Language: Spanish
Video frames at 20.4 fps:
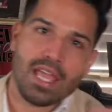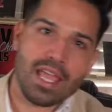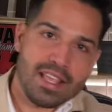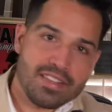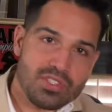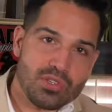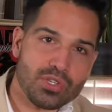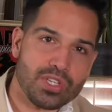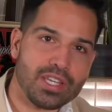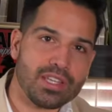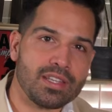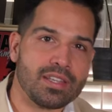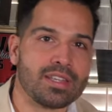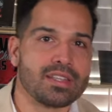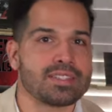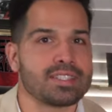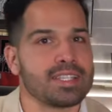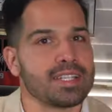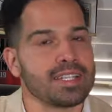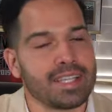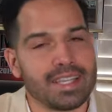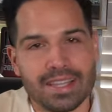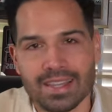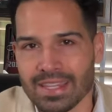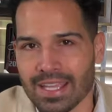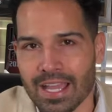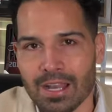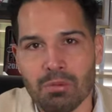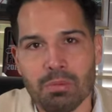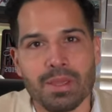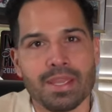eso quiere decir que
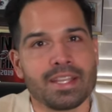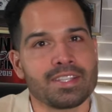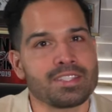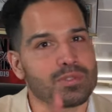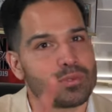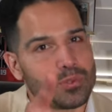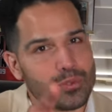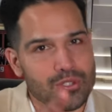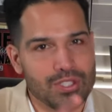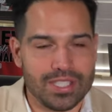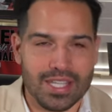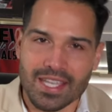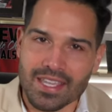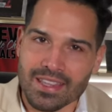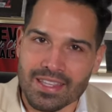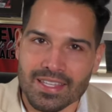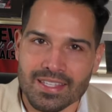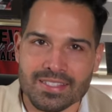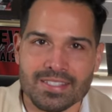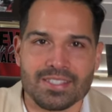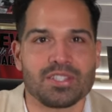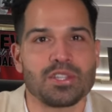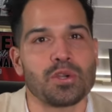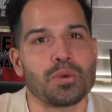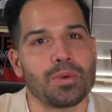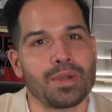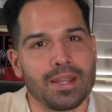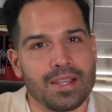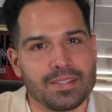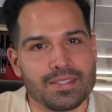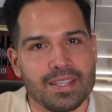tal vez ustedes no
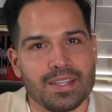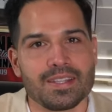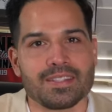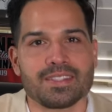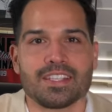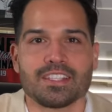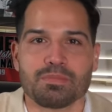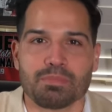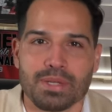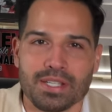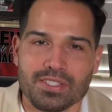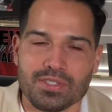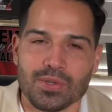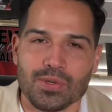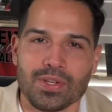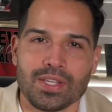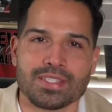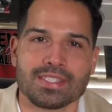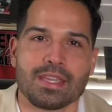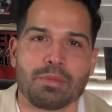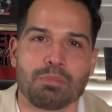van a ser esas personas